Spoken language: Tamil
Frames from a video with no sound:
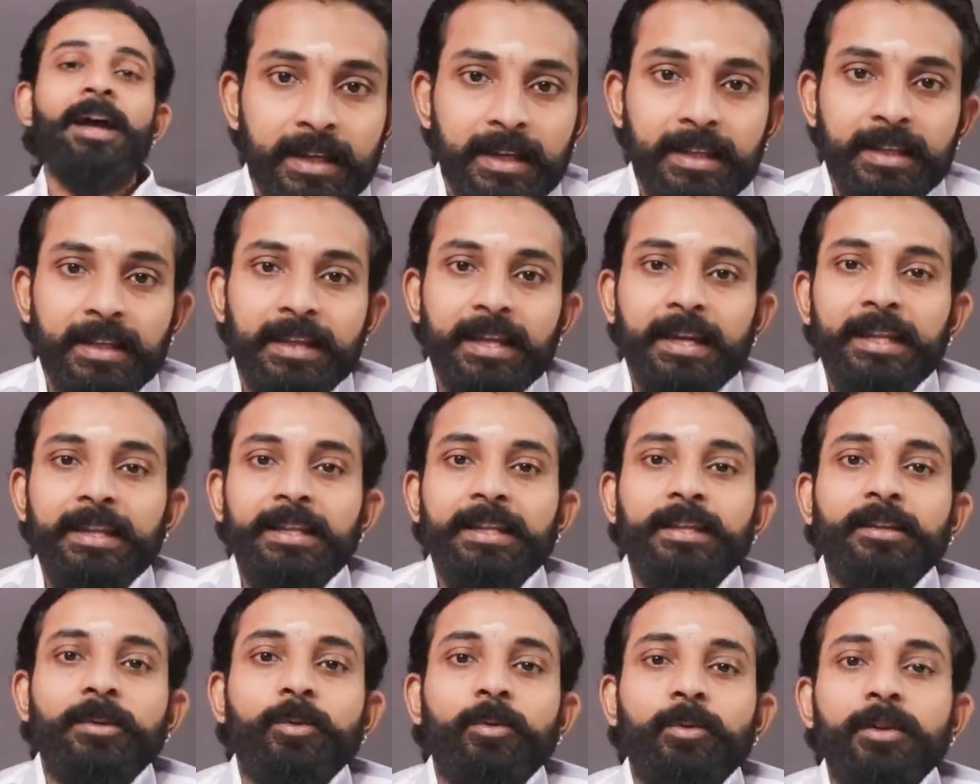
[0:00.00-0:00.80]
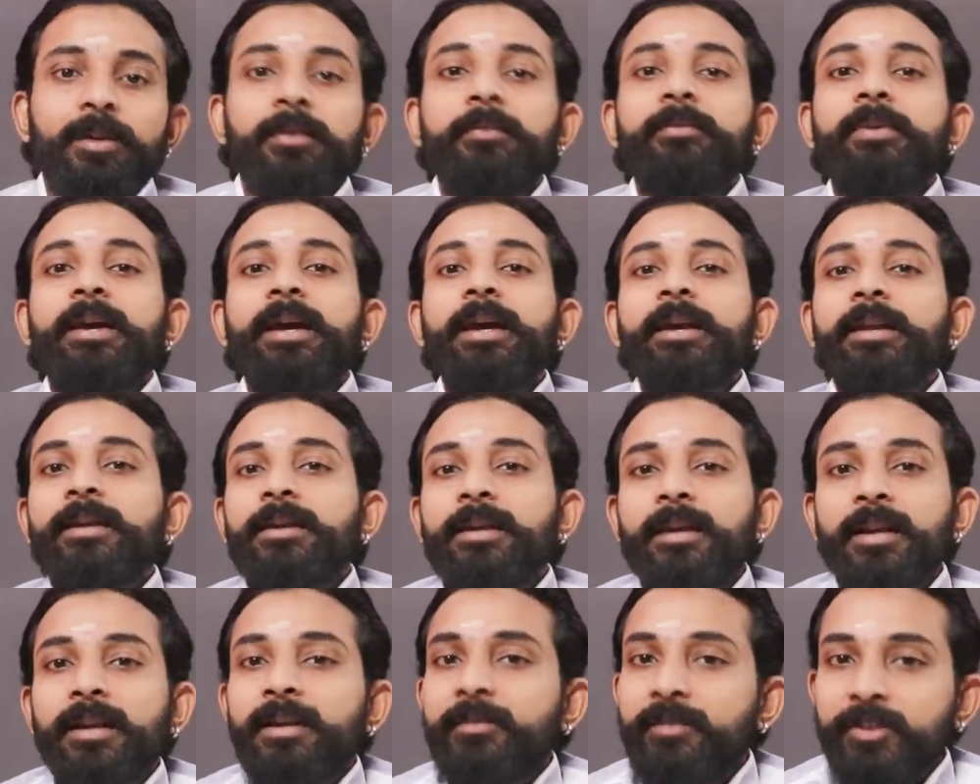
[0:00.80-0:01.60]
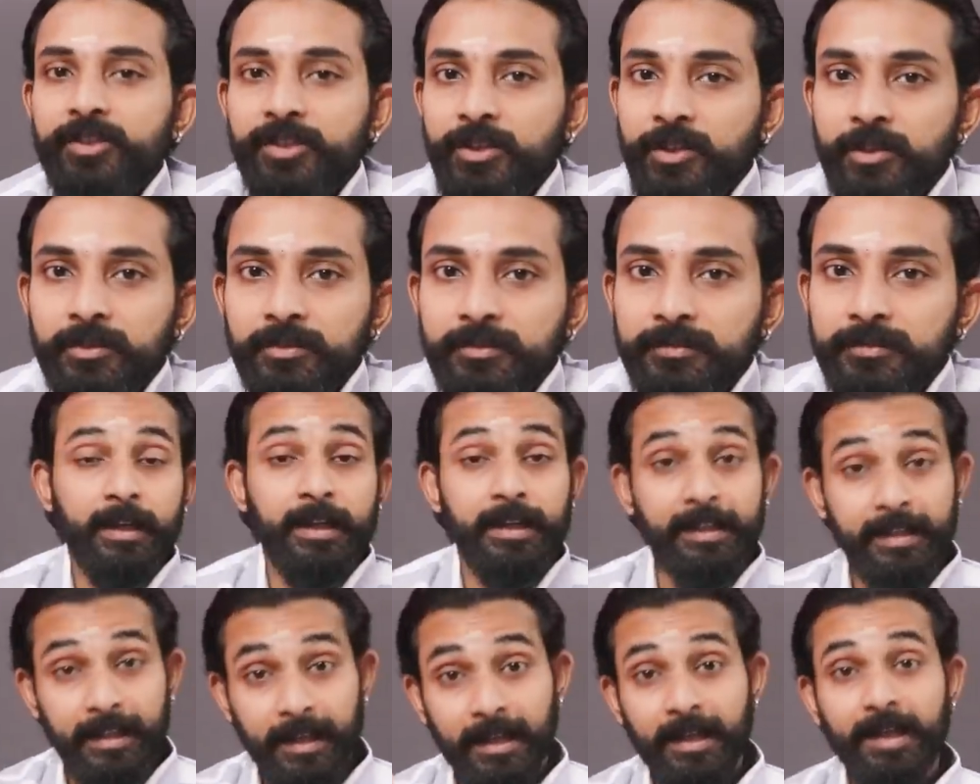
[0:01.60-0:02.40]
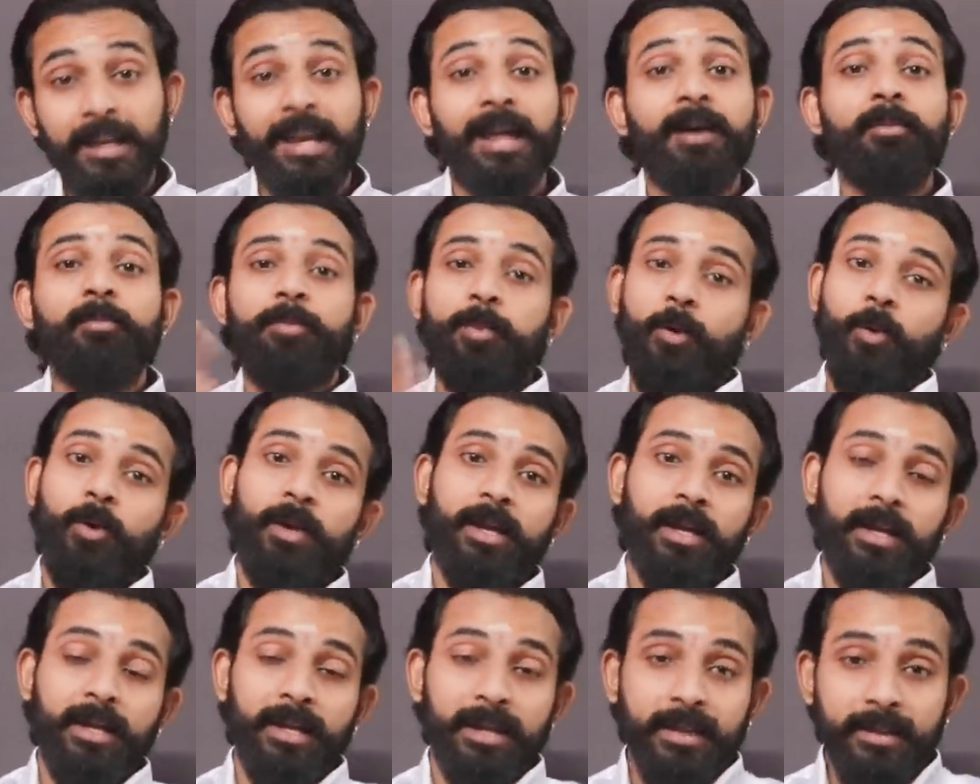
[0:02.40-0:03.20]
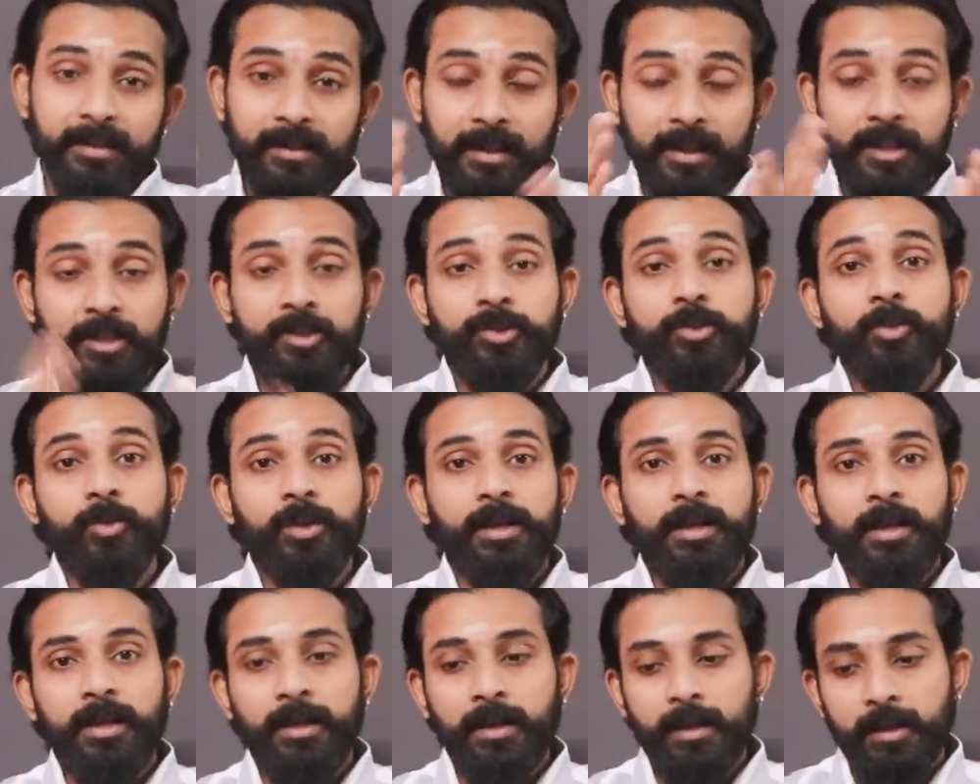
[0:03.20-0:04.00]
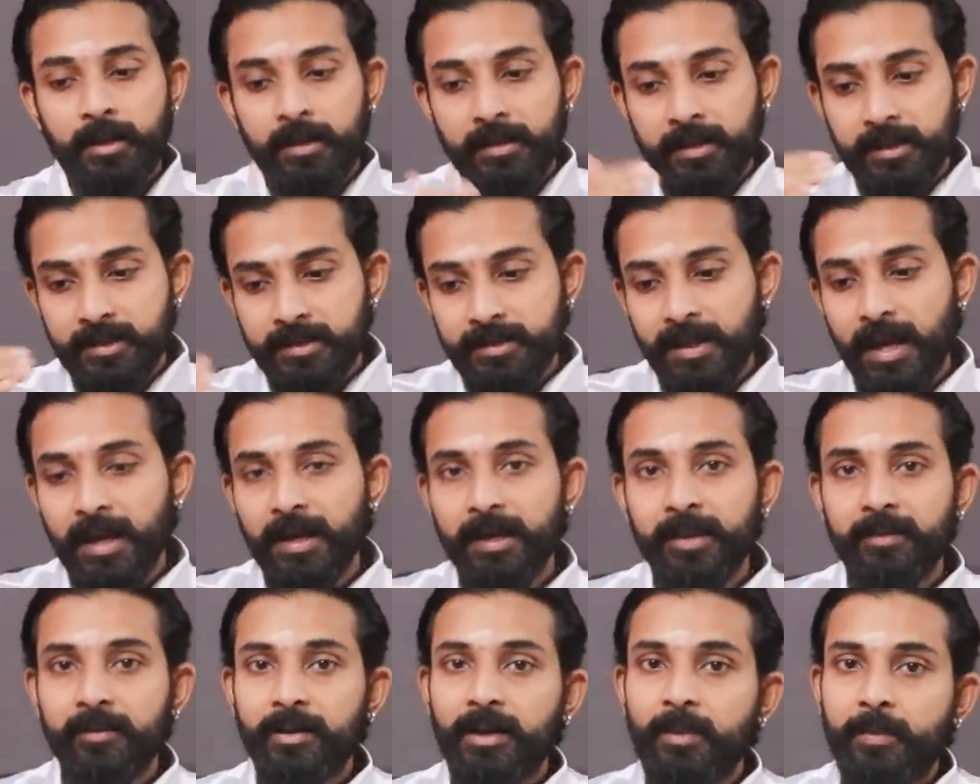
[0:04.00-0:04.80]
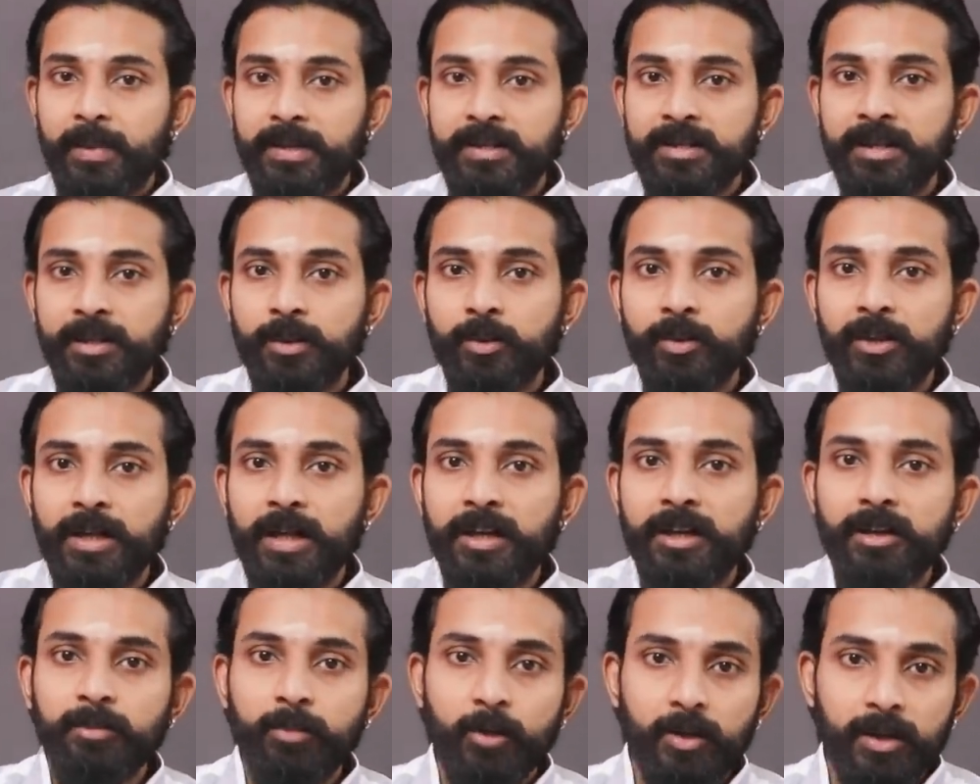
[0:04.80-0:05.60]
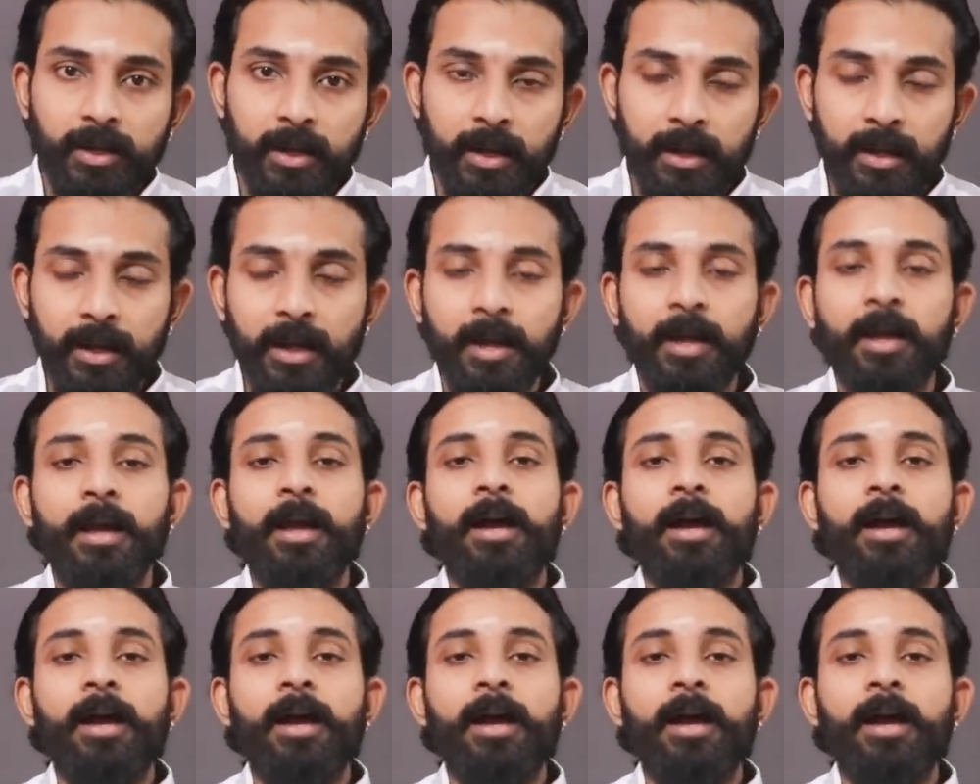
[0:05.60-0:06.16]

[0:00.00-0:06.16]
இதுதான் இதில் இருக்கக்கூடிய வேடிக்கையான விஷயம் இதெல்லாம் போக இந்த இஷ்யூவில் திரு ஸ்டாலின் அவர்கள் பிரசிடென்ட்டுக்கு ஒரு லெட்டர் போட்டிருக்காரா